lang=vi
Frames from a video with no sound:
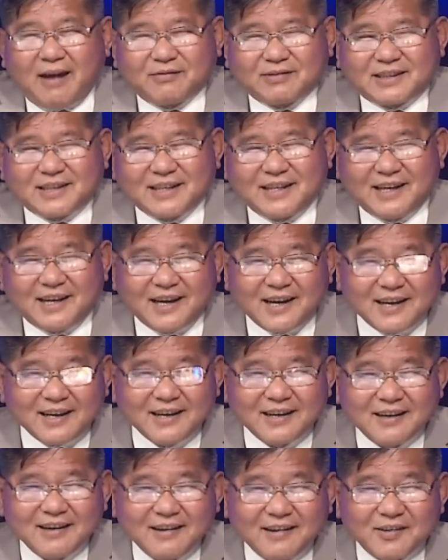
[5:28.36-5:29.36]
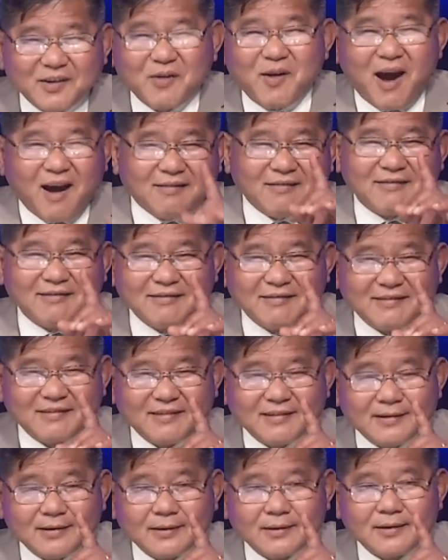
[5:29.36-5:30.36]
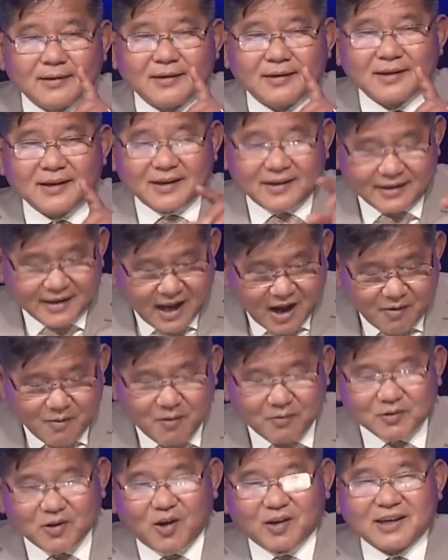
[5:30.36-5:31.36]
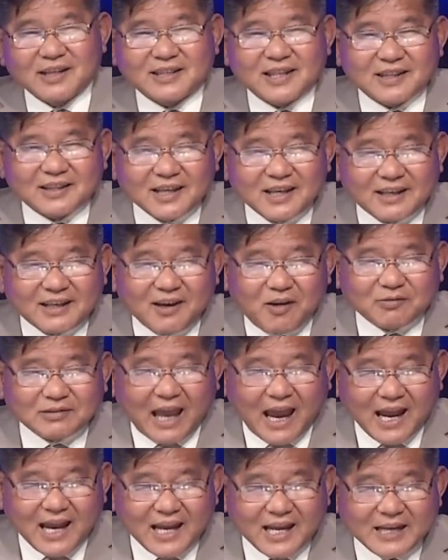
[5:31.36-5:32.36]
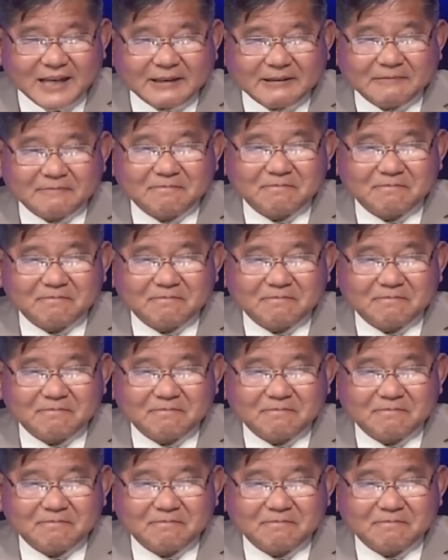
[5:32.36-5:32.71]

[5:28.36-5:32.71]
làm chi nữa. Đúng không? Nếu mà ông Ron DeSantis ông thắng á